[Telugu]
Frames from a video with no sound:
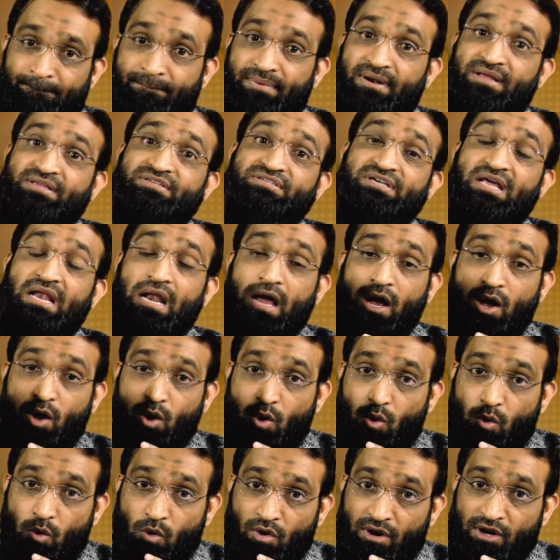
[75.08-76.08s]
ప్రజల
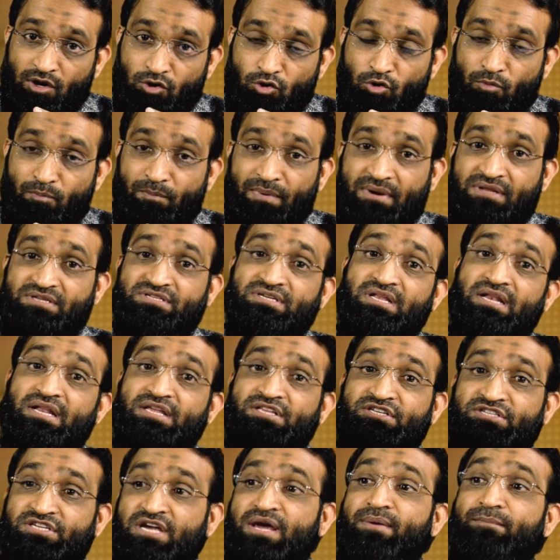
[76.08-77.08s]
కొరకు
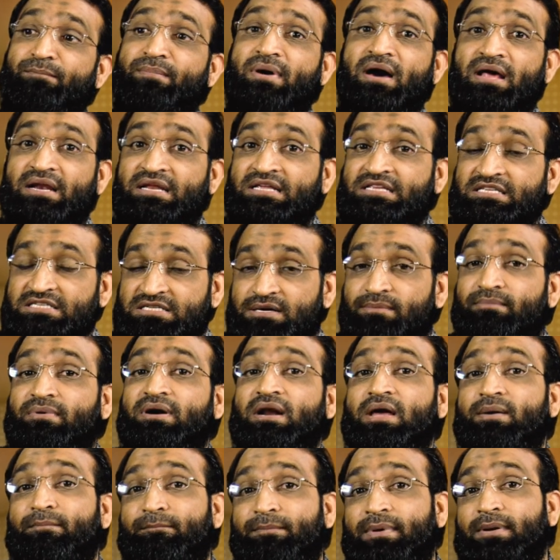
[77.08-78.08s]
ప్రజలచే
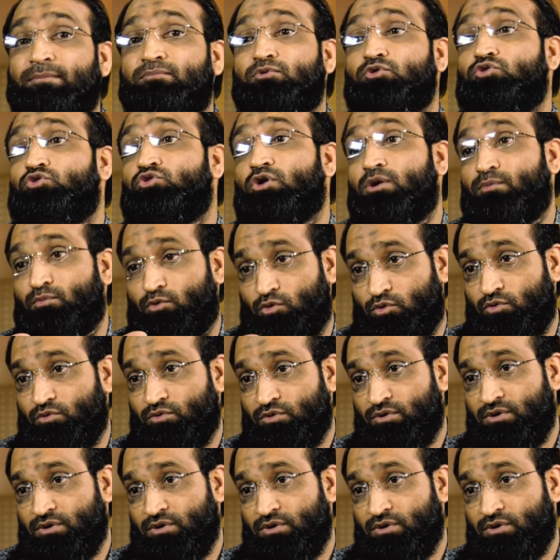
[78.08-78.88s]
పాలించబడే ప్రభుత్వము